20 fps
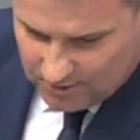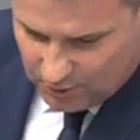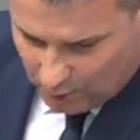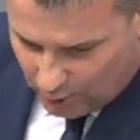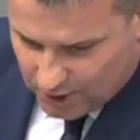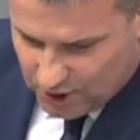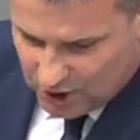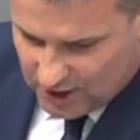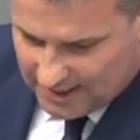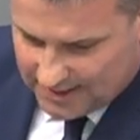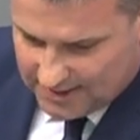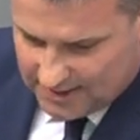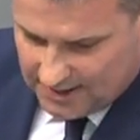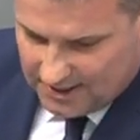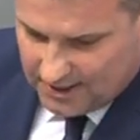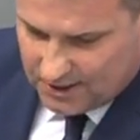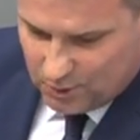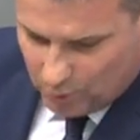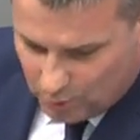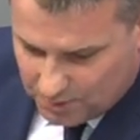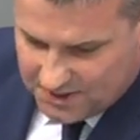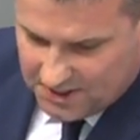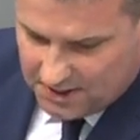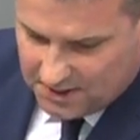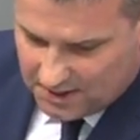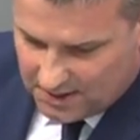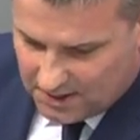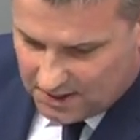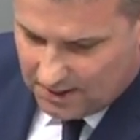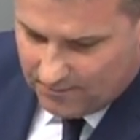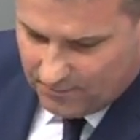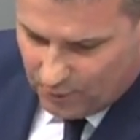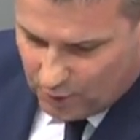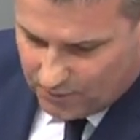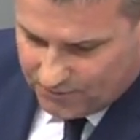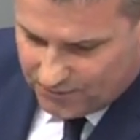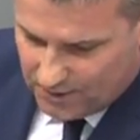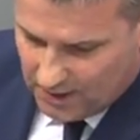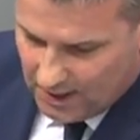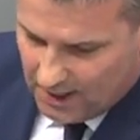Deutschland ist unsicherer
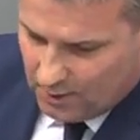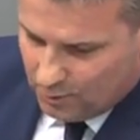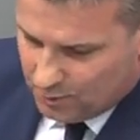geworden